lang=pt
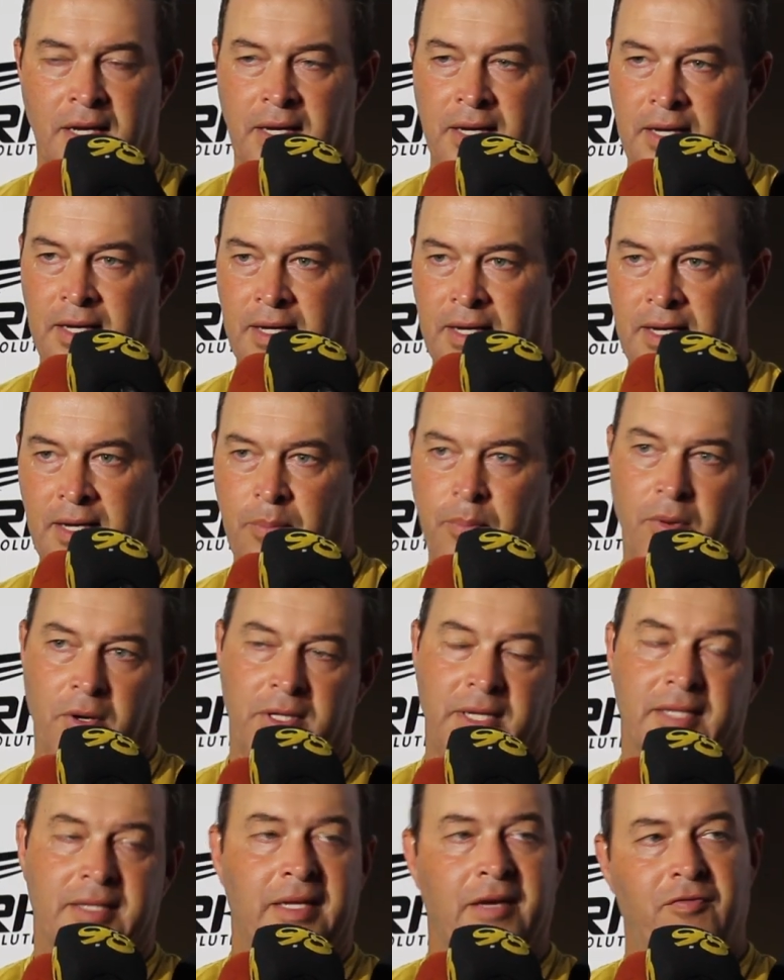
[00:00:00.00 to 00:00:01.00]
é, ele
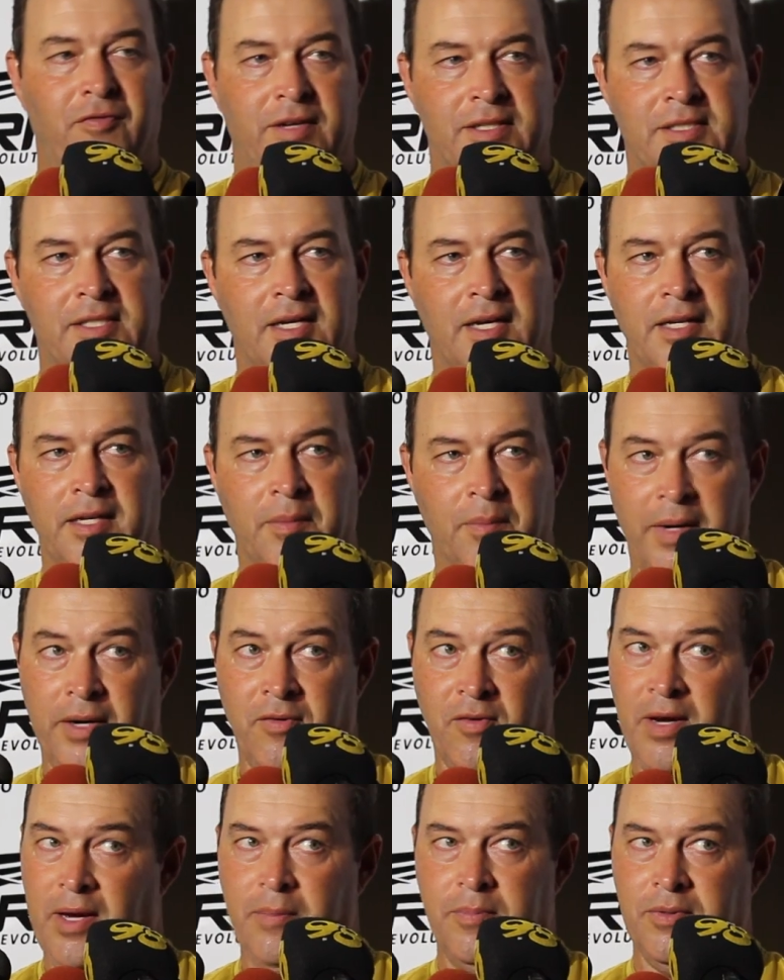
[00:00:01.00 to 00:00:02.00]
pode até fazer ali, mas
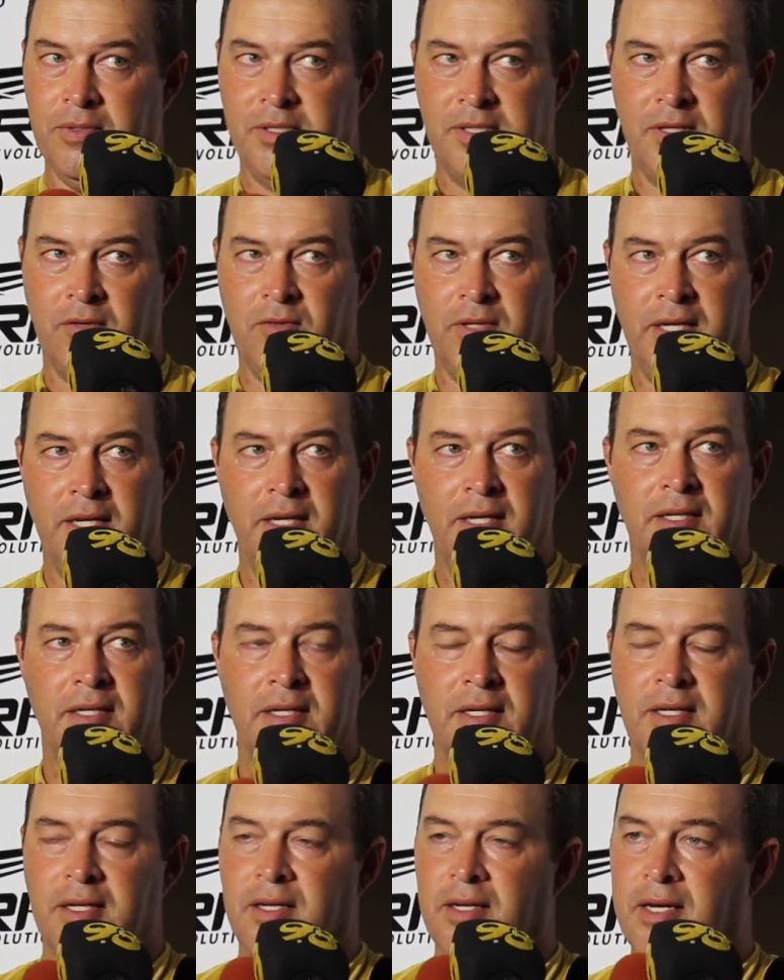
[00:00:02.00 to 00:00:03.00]
não é a posição dele,
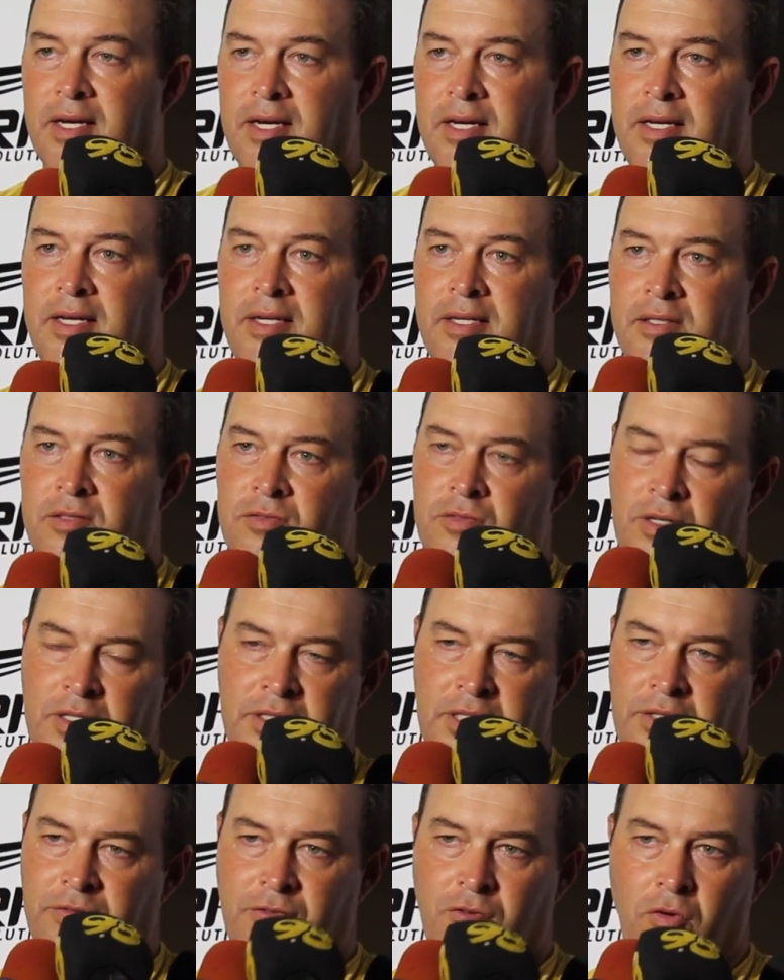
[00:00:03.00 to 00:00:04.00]
né? e isso a
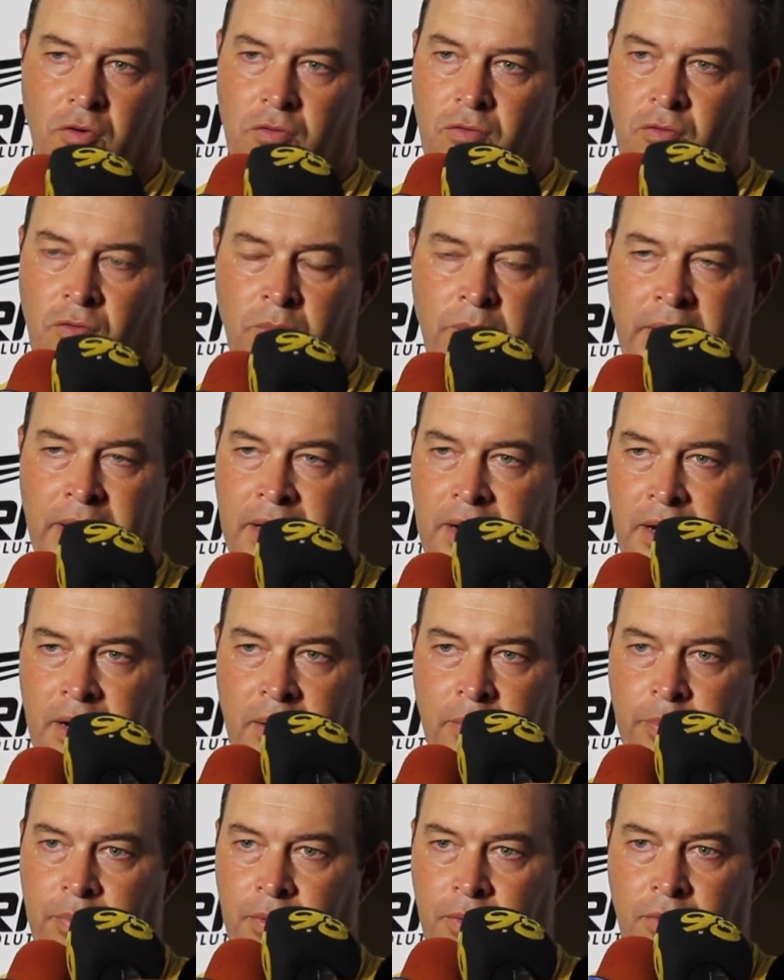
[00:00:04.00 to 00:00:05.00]
gente ficou com um meio
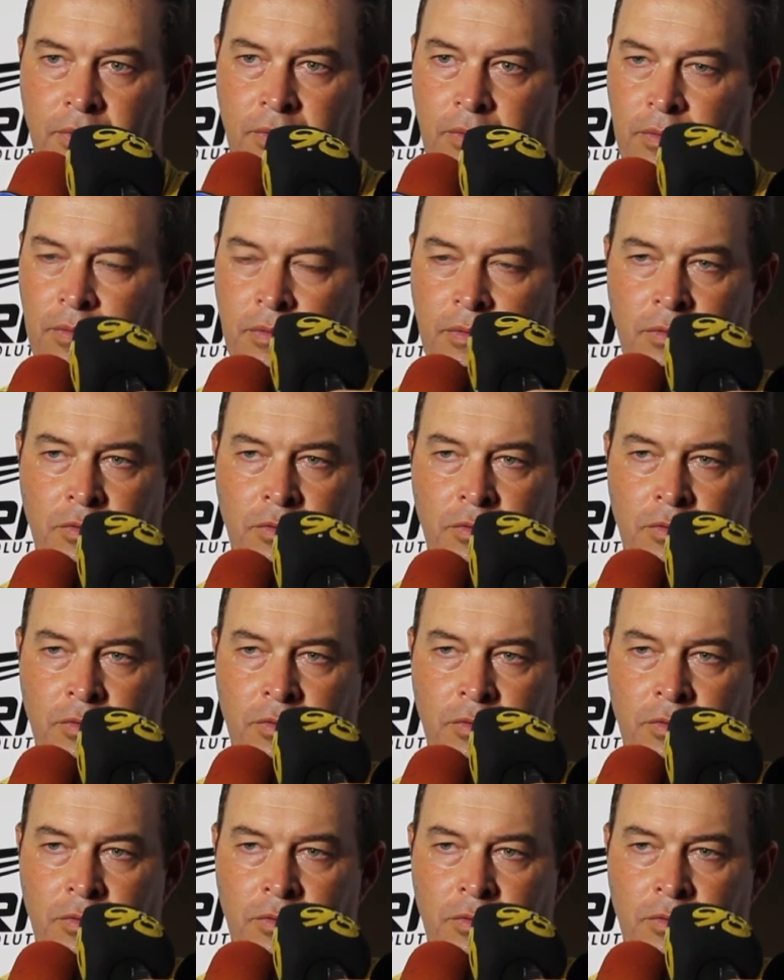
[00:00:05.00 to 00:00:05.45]
campo